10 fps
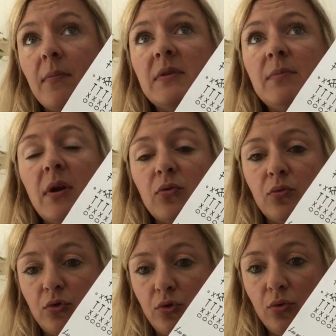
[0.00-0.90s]
un petit
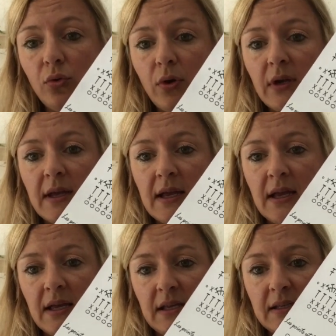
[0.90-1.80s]
bâton au-dessus,
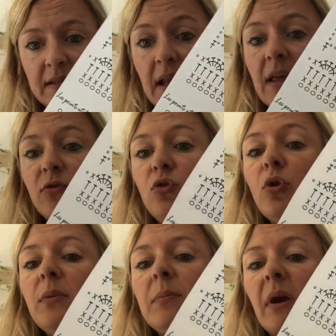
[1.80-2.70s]
c'est la
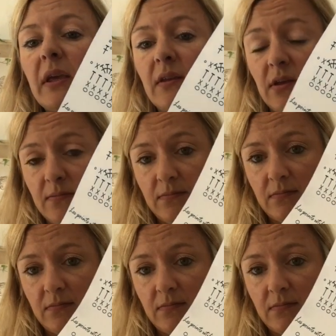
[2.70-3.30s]
demi-bride